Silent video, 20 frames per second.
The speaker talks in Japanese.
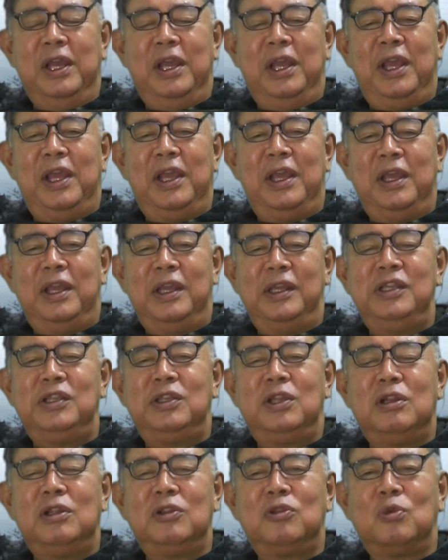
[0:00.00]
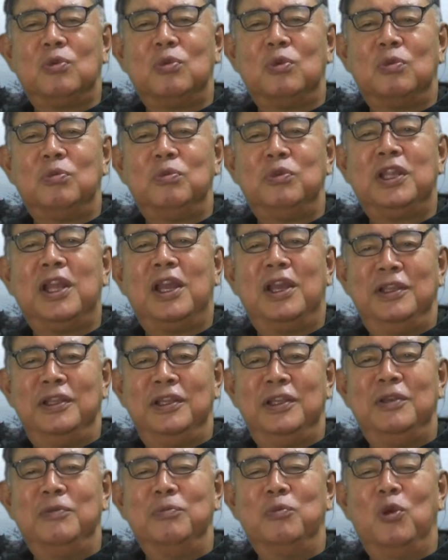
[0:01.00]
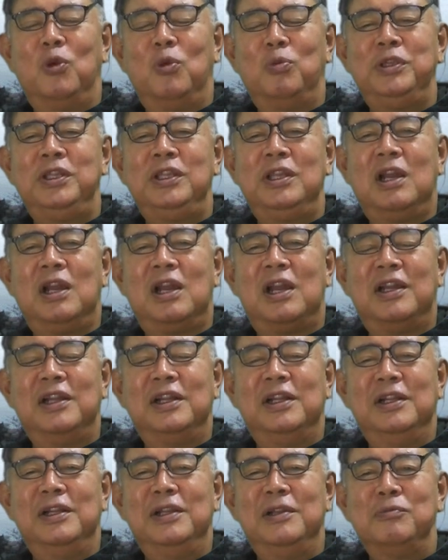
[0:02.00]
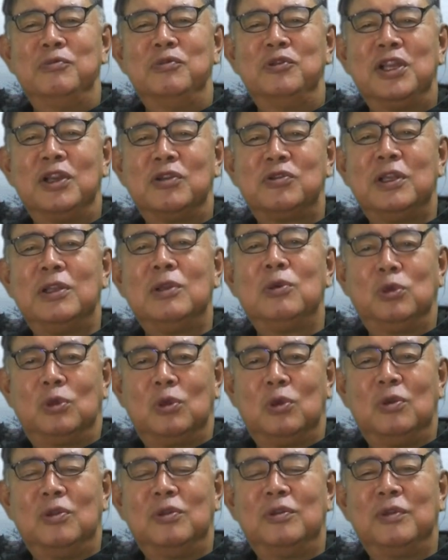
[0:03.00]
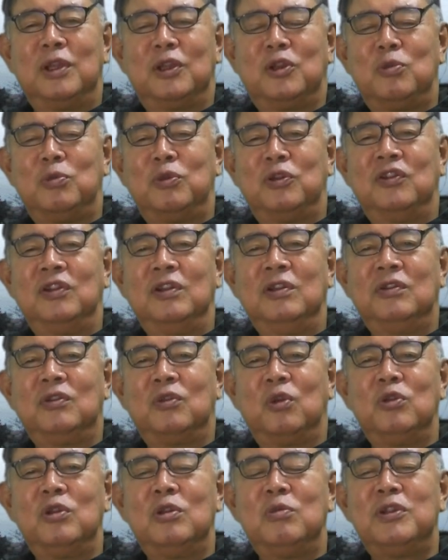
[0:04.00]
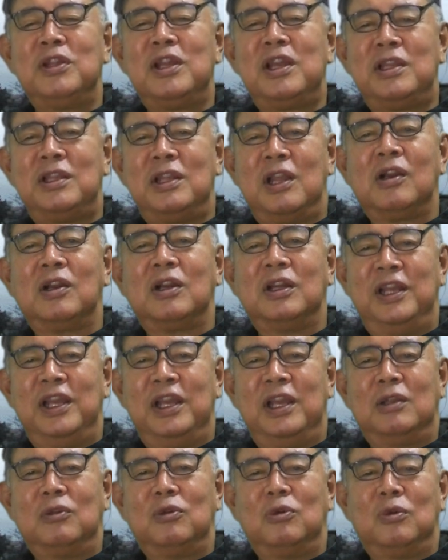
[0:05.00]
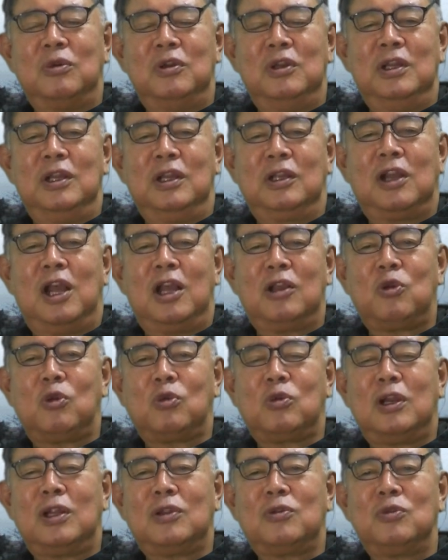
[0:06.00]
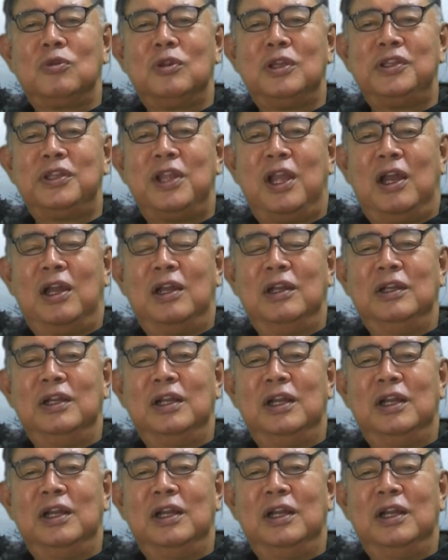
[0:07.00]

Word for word: えー、インターネットみたいにもうみんながむちゃくちゃなこと例えば全とんでもないなんかねあの外国から飛んできた